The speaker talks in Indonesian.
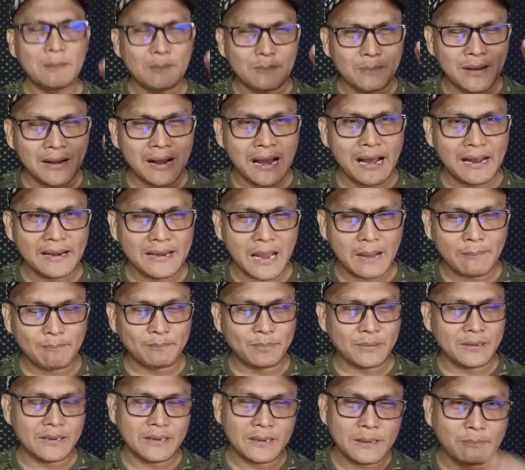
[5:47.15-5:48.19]

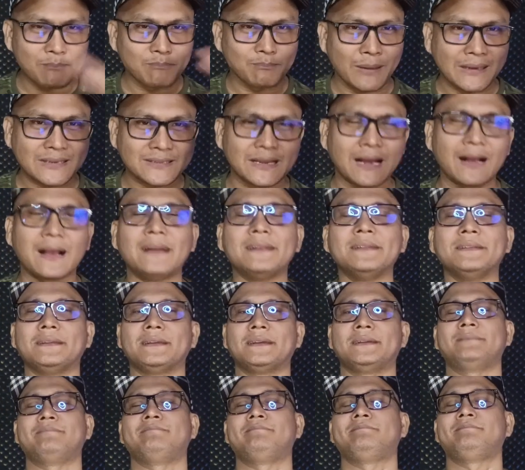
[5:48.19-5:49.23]
menghadapi
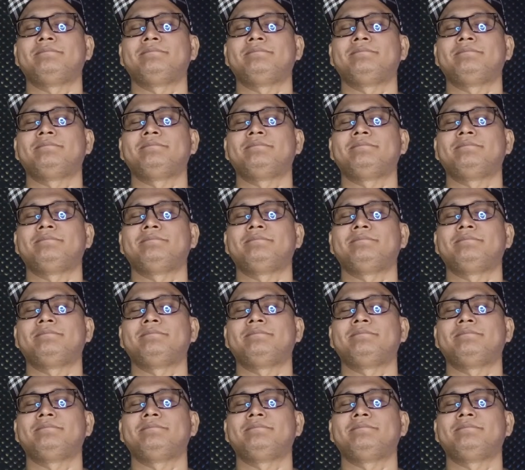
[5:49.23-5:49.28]
pasangannya.